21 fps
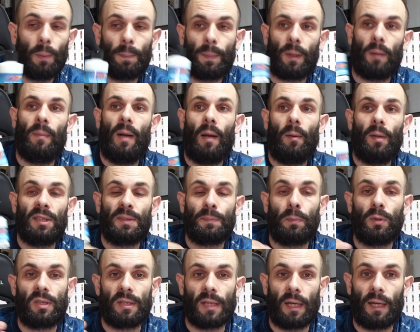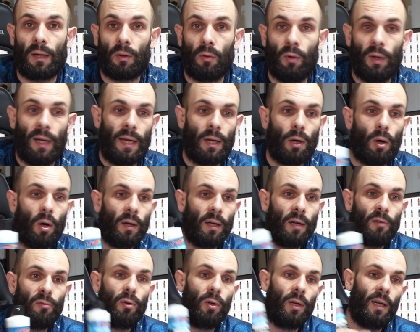ho problemi a spruzzarla con
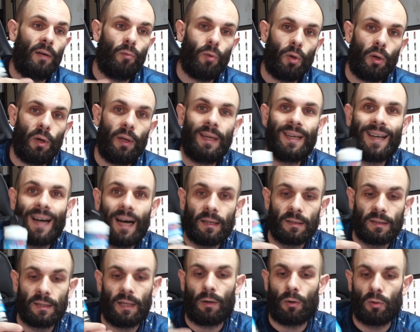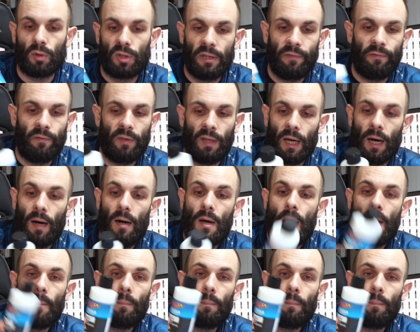l'aerografo, lavoro in casa e così via,